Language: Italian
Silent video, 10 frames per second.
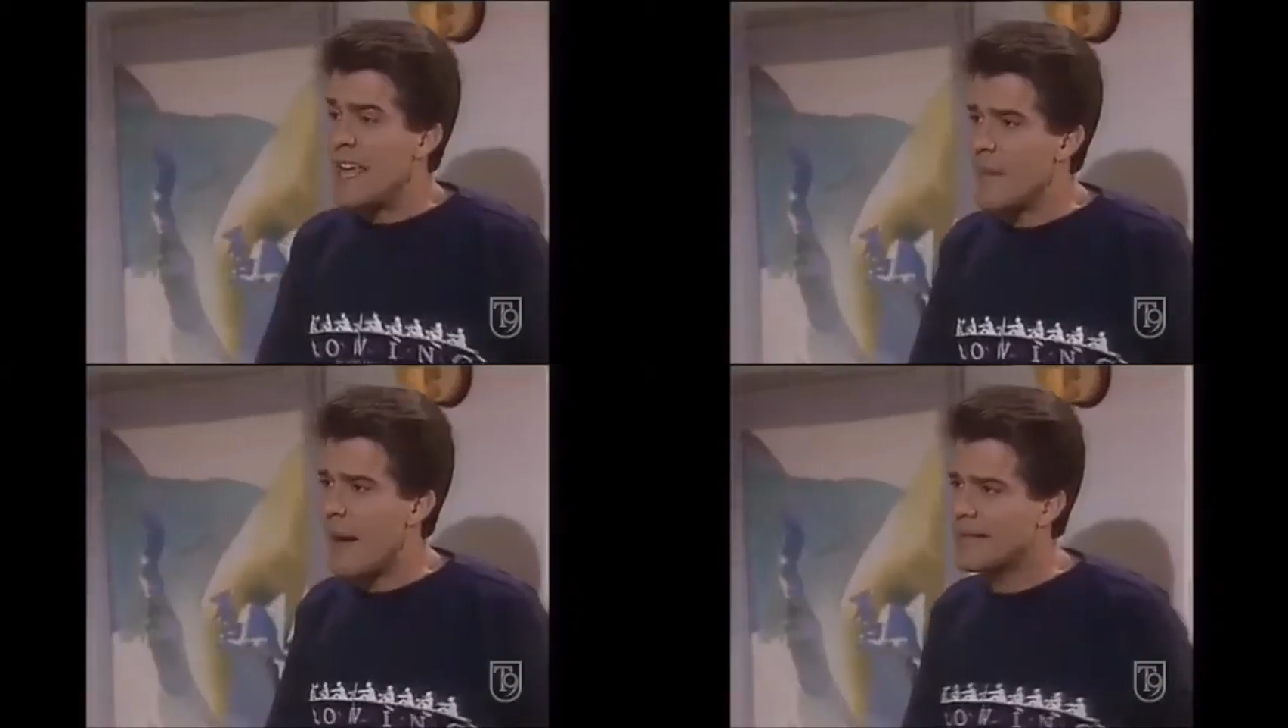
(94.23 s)

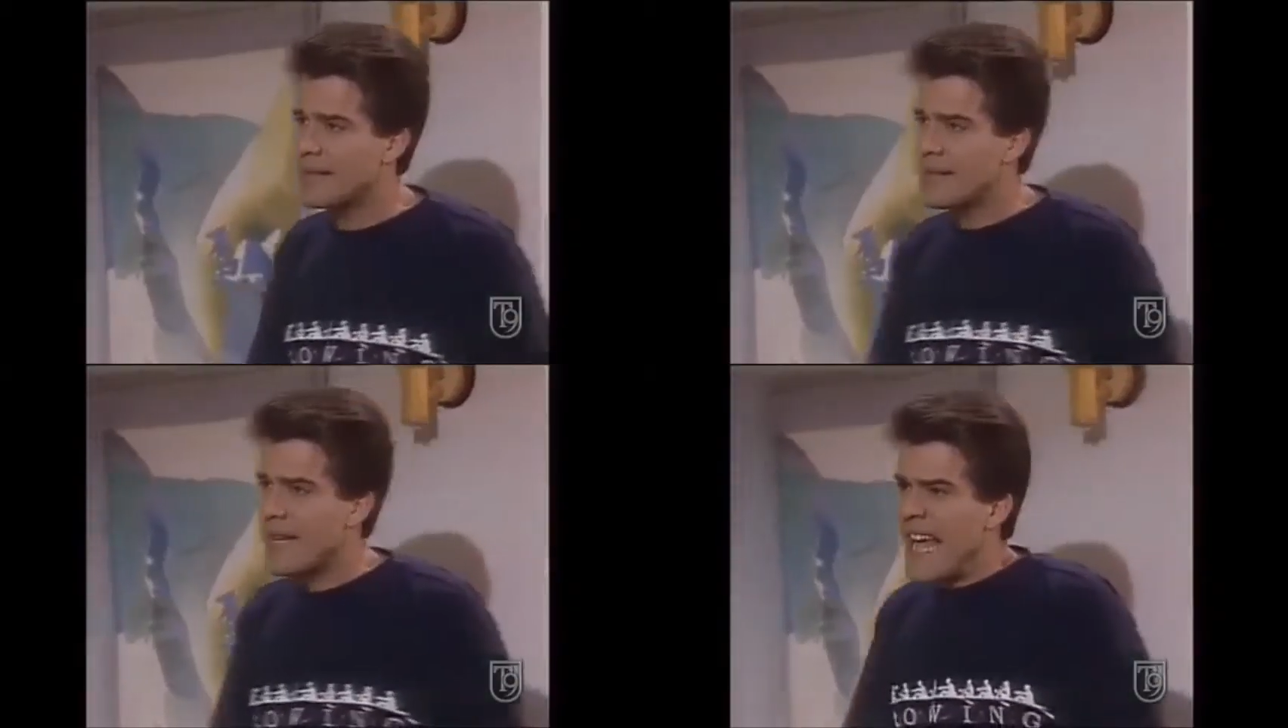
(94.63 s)
Lo vuoi
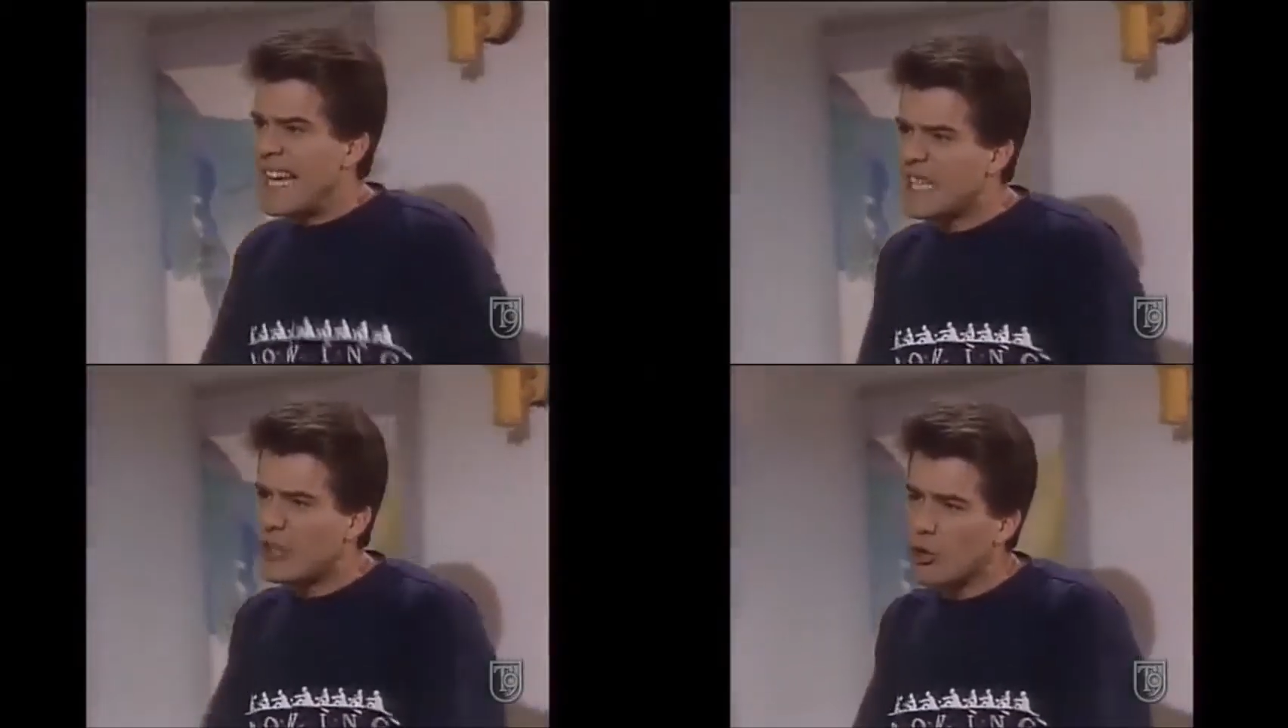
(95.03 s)

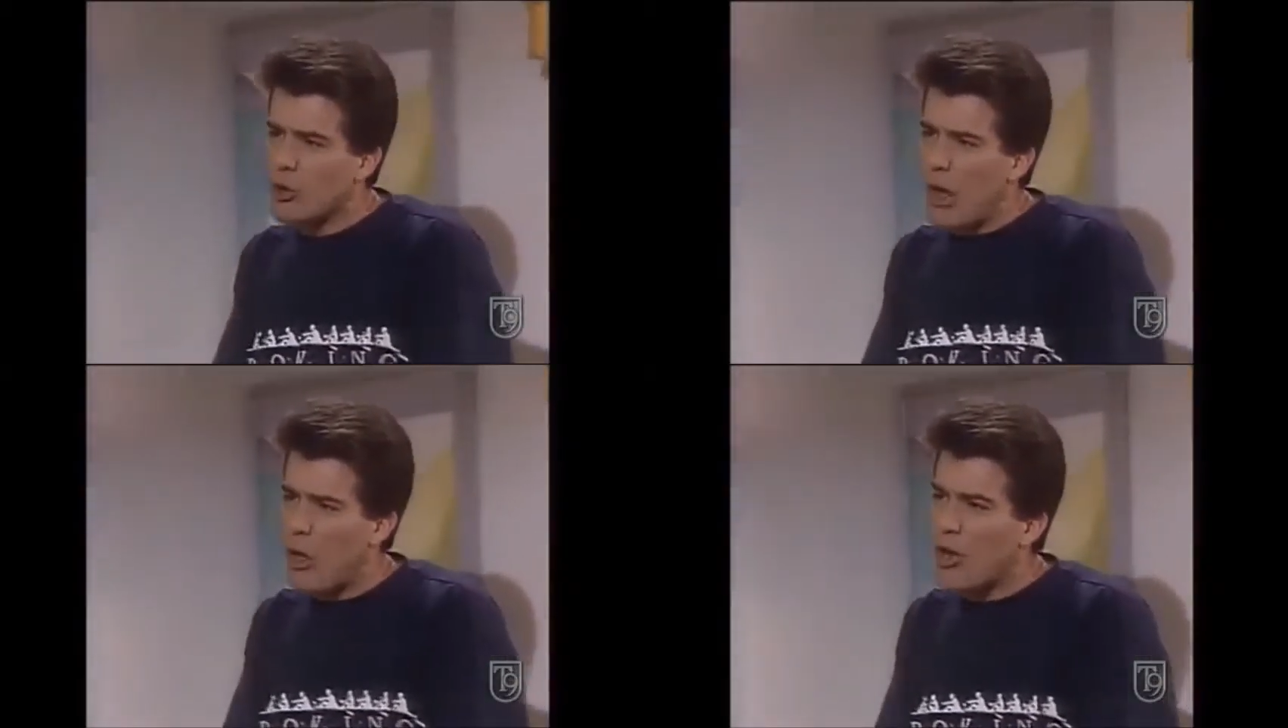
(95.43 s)
capire
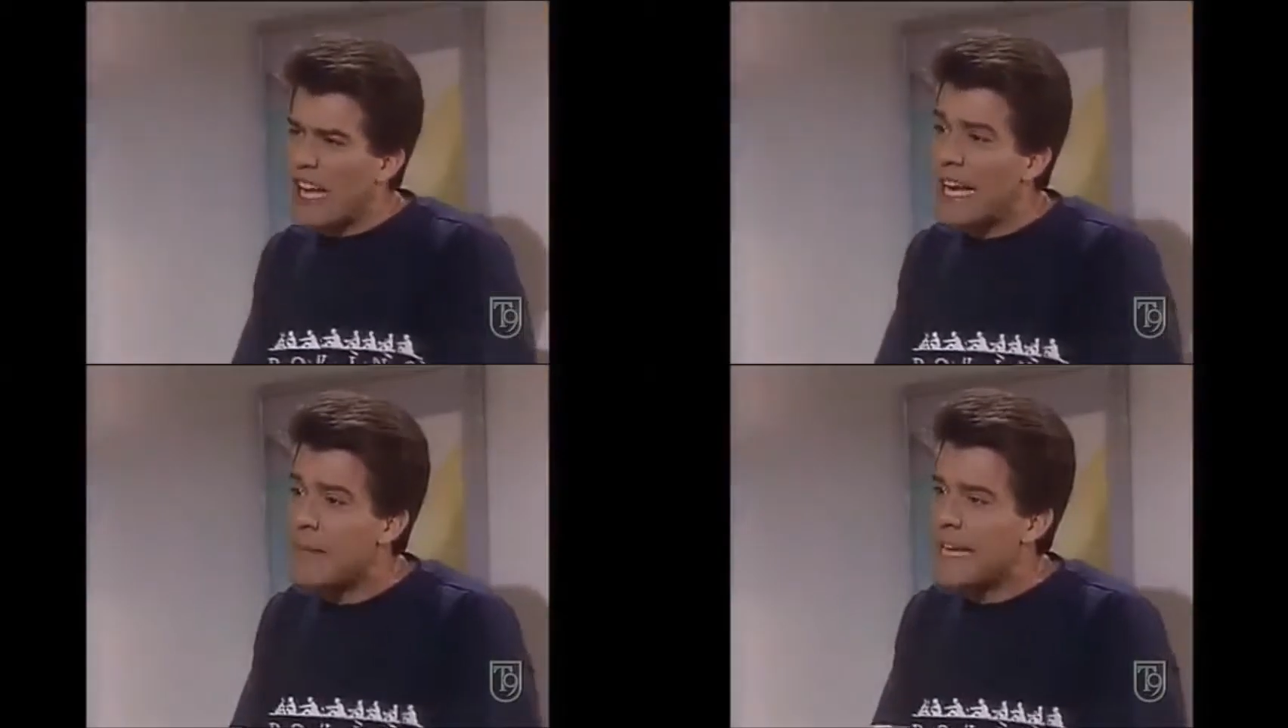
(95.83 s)
che quel
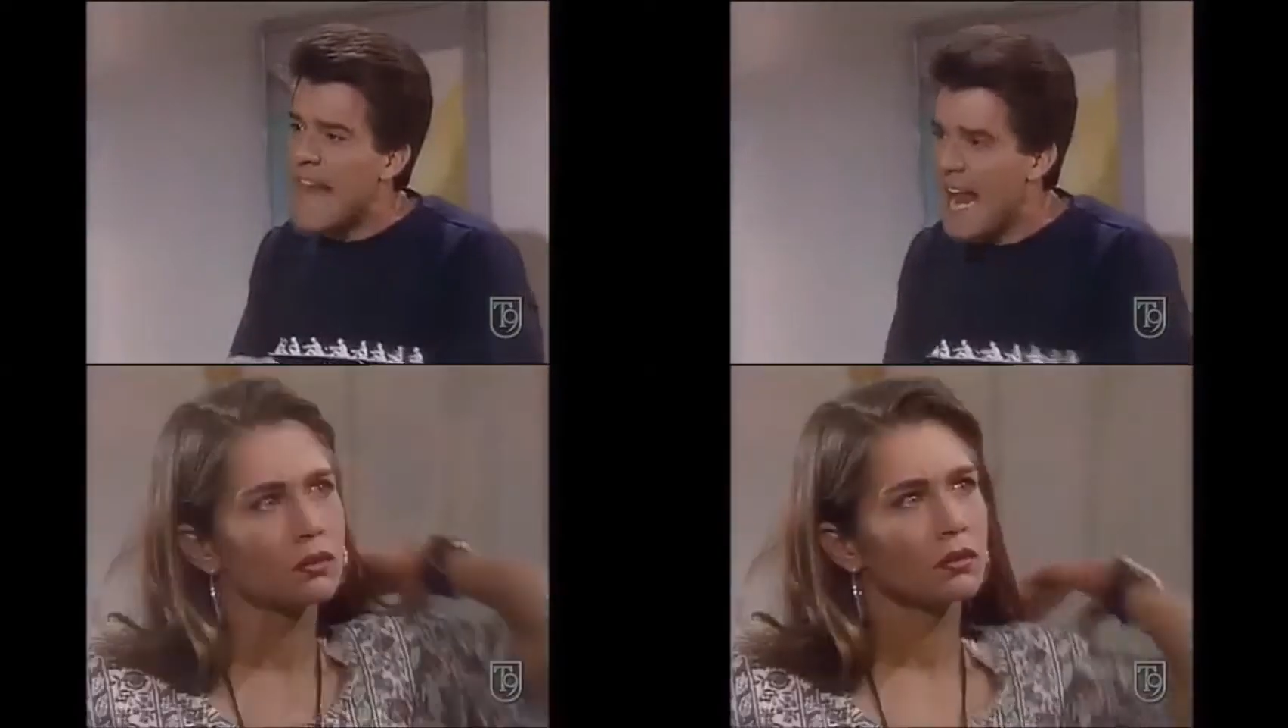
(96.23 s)
maledetto
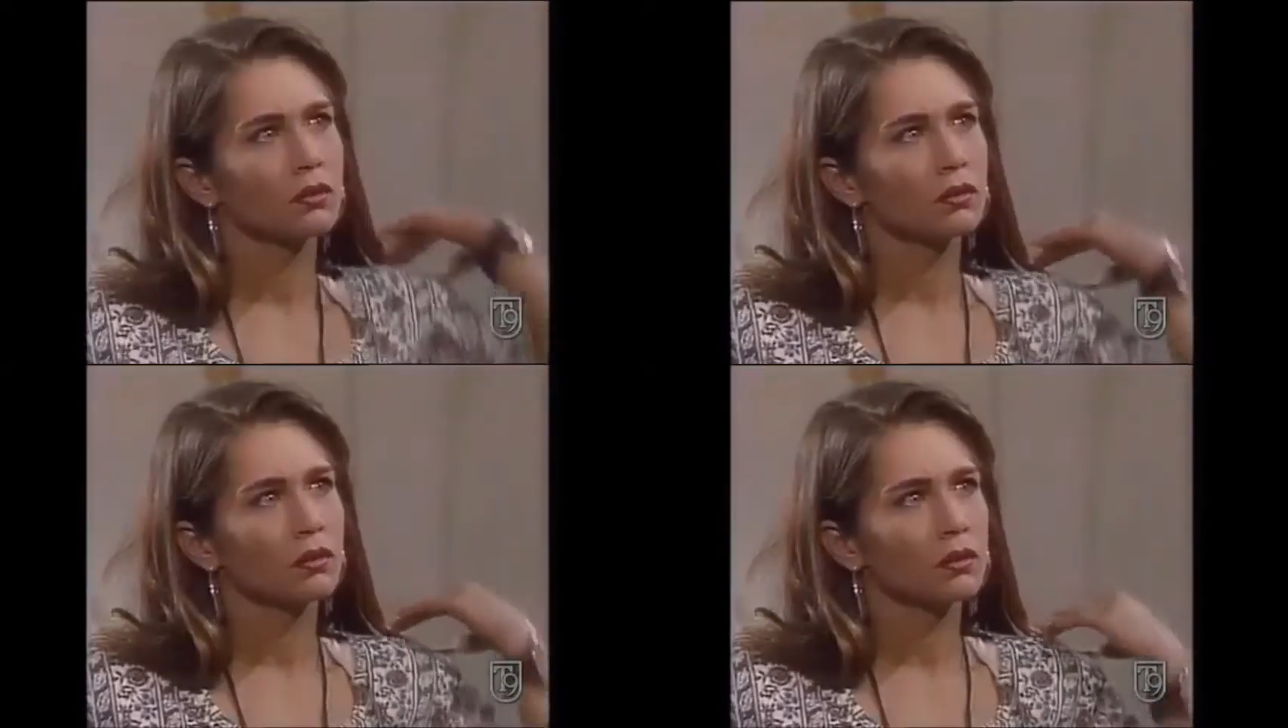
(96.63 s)

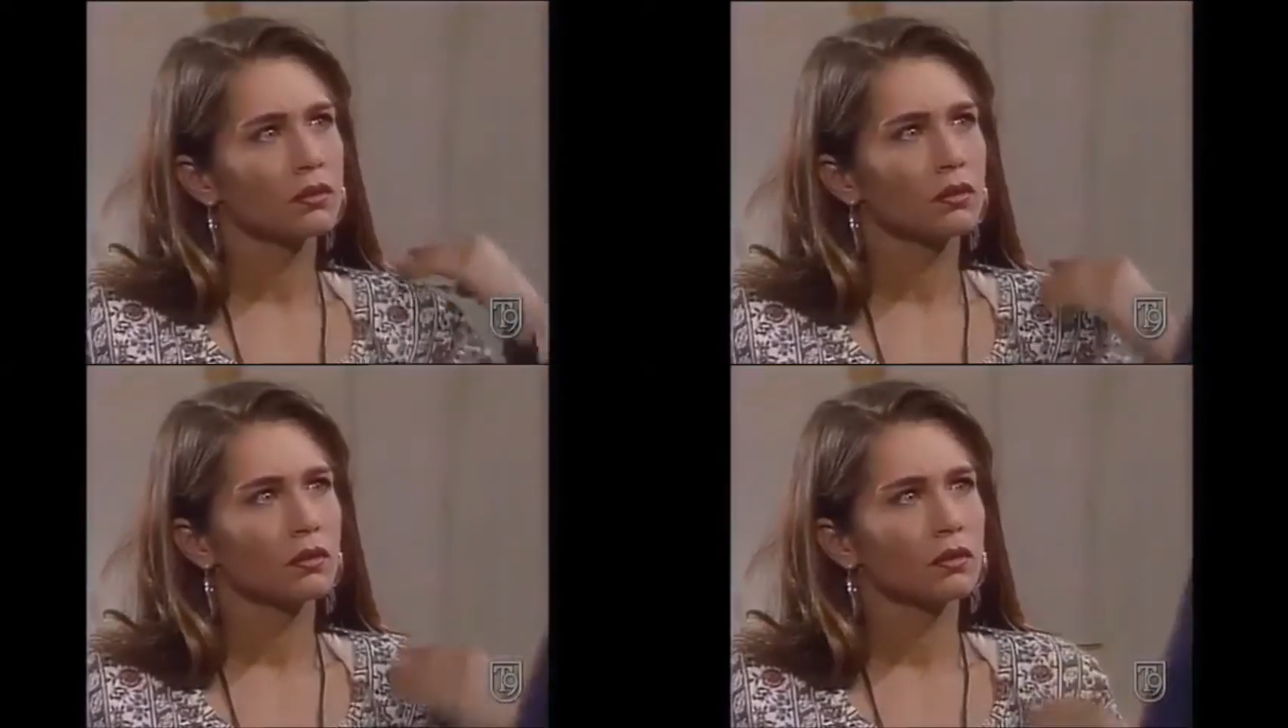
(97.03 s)
animale
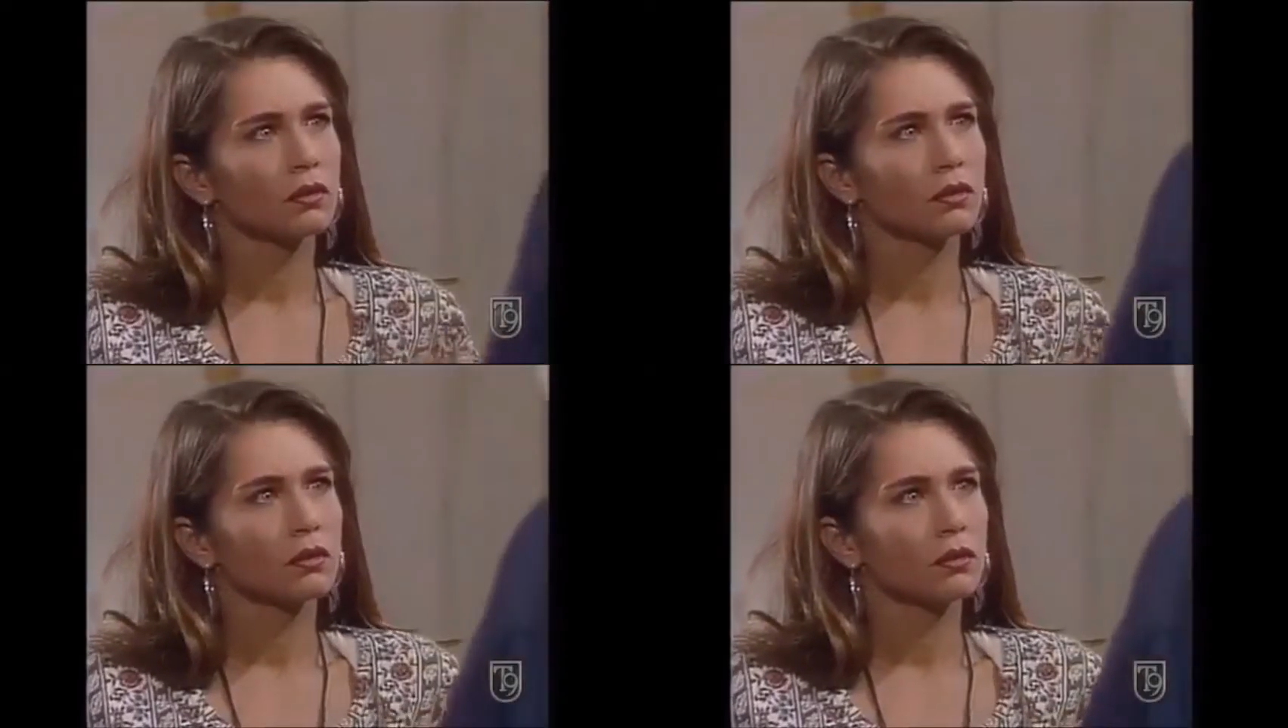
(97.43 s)
ha